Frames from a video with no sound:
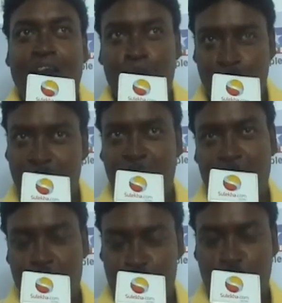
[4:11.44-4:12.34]
புது
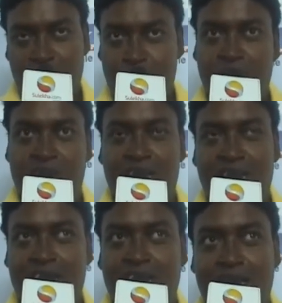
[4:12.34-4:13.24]
புது
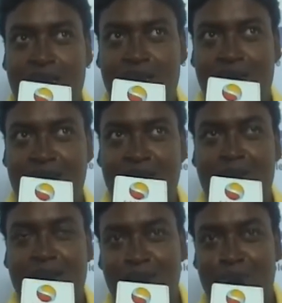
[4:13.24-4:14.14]
டீம்ன்றதுனால
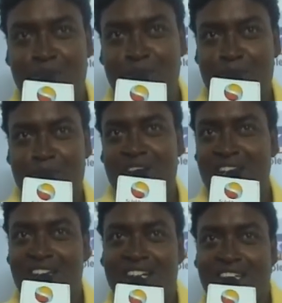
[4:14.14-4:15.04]
அவரெல்லாம் போய் மீட்
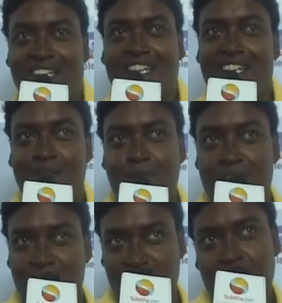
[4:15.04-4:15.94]
பண்ணுறதுன்றது தெரியாது
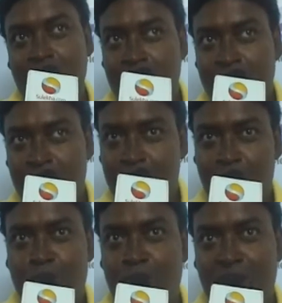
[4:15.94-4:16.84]
பட்டு
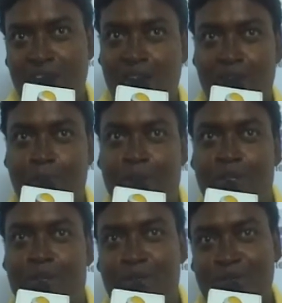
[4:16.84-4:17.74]
இவர் மூலிமா நாங்கள் அவரை
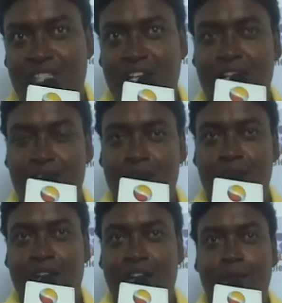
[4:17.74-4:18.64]
பார்த்தோம் ஏன்னா
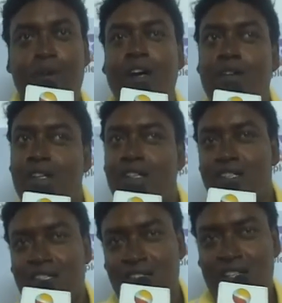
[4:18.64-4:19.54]
அந்தளவுக்கு லைவாக அவர்
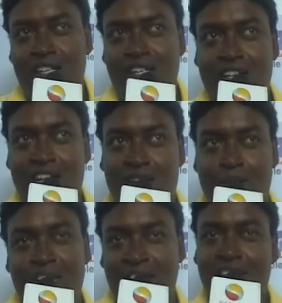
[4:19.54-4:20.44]

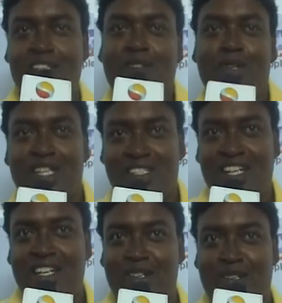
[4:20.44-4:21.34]
அப்படியே ராஜா சாருடைய
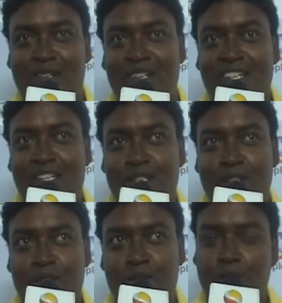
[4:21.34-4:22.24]
ஸ்டைல் இருக்கும்
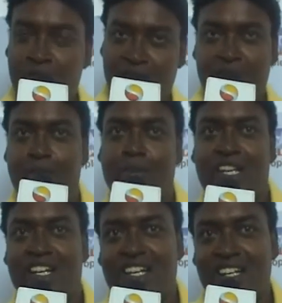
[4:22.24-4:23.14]
ஸோ ரொம்ப லைவாக
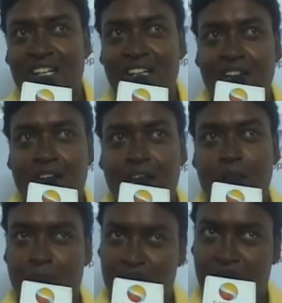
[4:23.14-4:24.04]
பண்ணியிருக்காரு
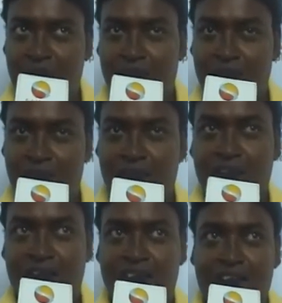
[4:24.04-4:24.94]
படத்தில் ஆறு
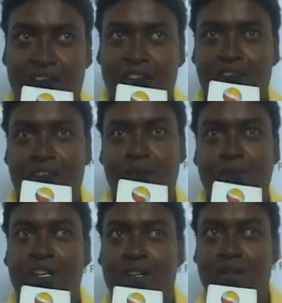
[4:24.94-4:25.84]
சாங்கு ஆறு
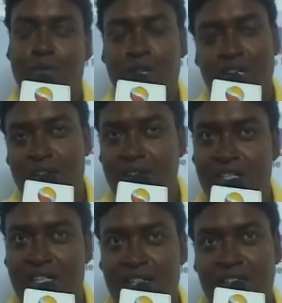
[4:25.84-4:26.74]
சாங்குமே ரொம்ப நல்லா
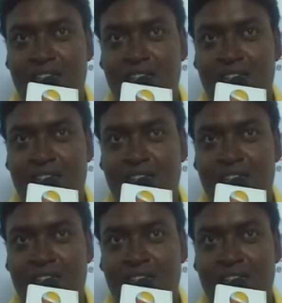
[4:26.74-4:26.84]
வந்திருக்கு